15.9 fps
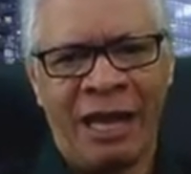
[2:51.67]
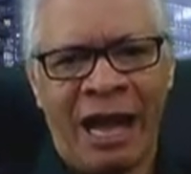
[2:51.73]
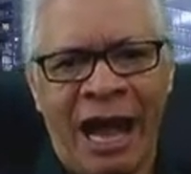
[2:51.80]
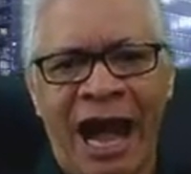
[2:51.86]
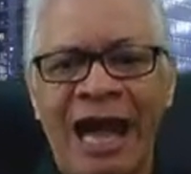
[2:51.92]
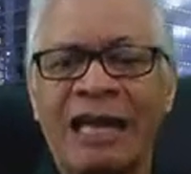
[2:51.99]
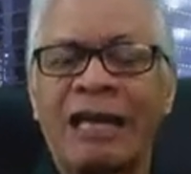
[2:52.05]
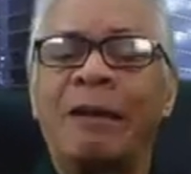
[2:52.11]

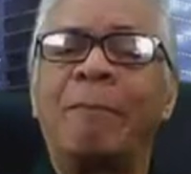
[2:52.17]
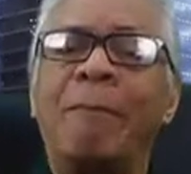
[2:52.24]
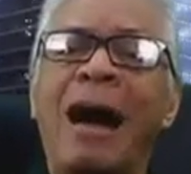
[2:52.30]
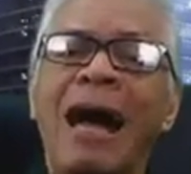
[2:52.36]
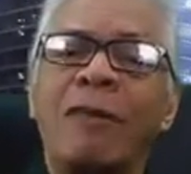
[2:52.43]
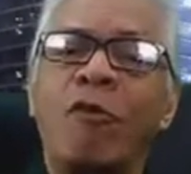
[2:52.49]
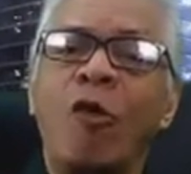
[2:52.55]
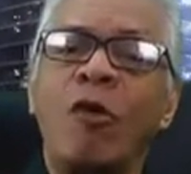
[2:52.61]

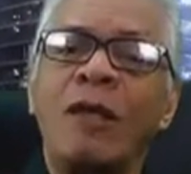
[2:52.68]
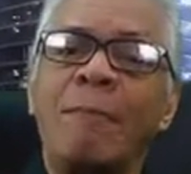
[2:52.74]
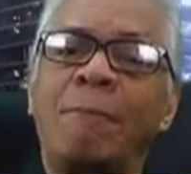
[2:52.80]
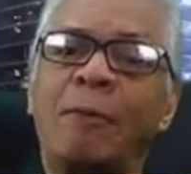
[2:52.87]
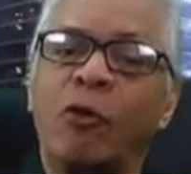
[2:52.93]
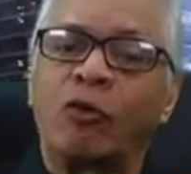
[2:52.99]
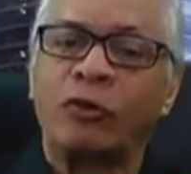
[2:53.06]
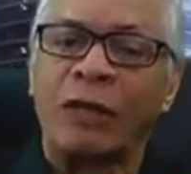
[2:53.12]
armado y
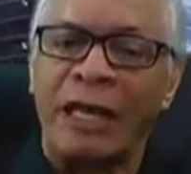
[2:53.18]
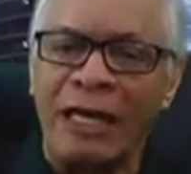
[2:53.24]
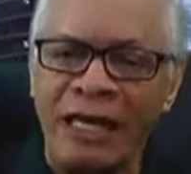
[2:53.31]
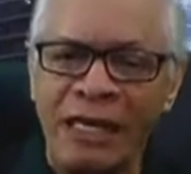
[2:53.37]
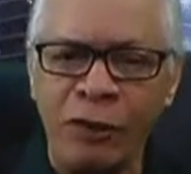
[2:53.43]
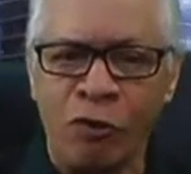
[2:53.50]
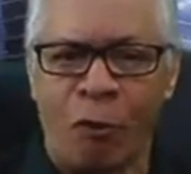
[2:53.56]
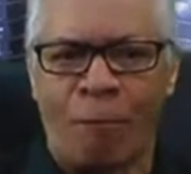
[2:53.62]

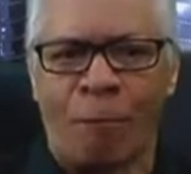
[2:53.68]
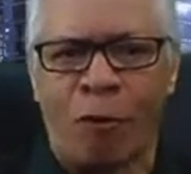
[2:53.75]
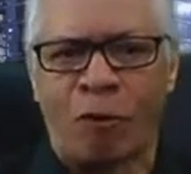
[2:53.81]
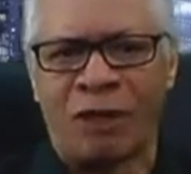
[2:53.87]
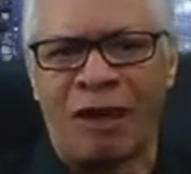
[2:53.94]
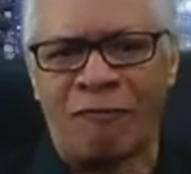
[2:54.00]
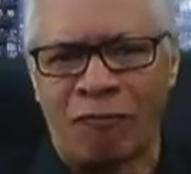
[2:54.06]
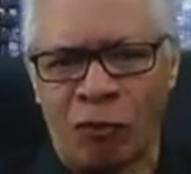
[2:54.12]
protegido
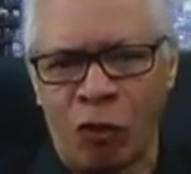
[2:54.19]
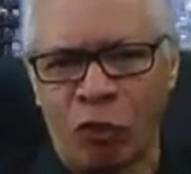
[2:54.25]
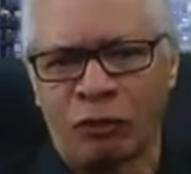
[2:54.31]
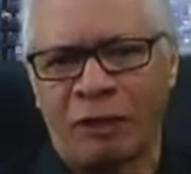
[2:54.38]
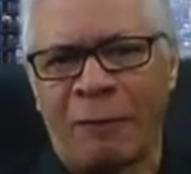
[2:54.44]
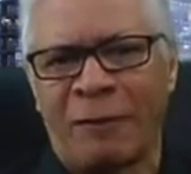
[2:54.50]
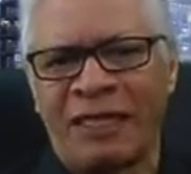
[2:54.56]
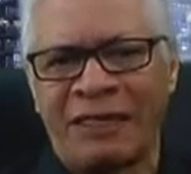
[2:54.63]
por la
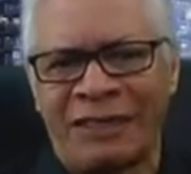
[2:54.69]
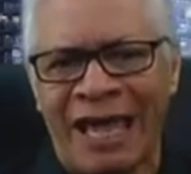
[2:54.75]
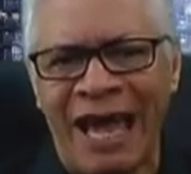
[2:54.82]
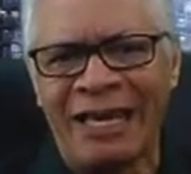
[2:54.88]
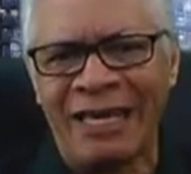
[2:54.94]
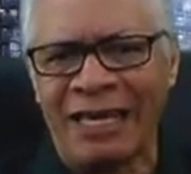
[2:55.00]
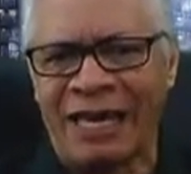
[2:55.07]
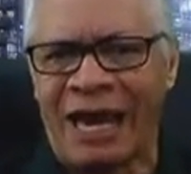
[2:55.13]
flota
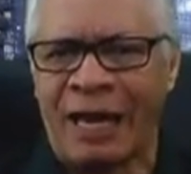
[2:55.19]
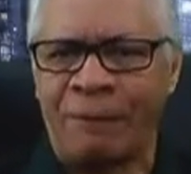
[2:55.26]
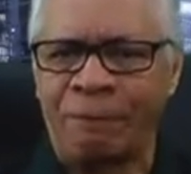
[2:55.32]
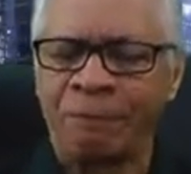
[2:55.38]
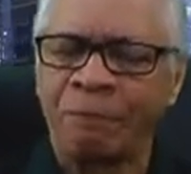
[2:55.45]
británica,